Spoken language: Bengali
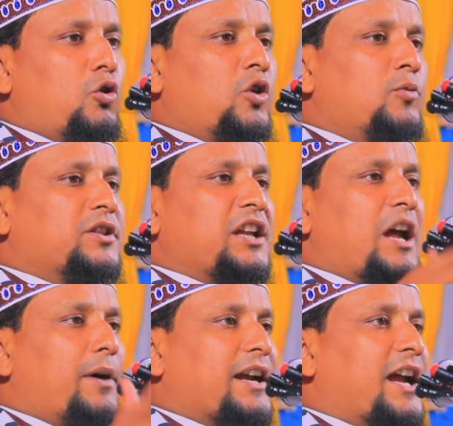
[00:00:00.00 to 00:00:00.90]
অনুমতি
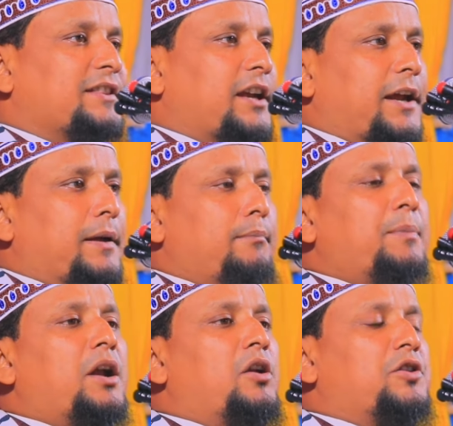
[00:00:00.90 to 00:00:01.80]
নেওয়ার ক্ষেত্রে
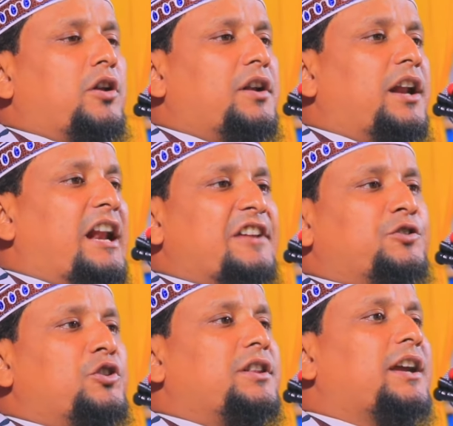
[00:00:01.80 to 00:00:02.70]
বিভিন্ন ধরনের
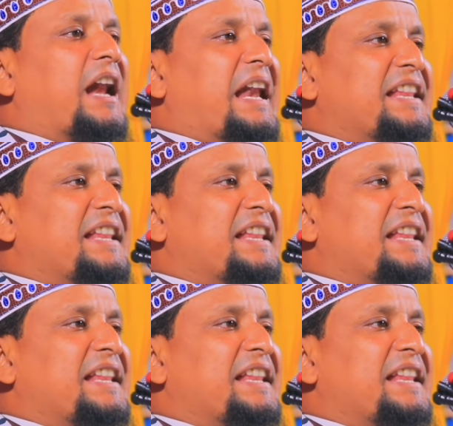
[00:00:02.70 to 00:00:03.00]
রাজনৈতিক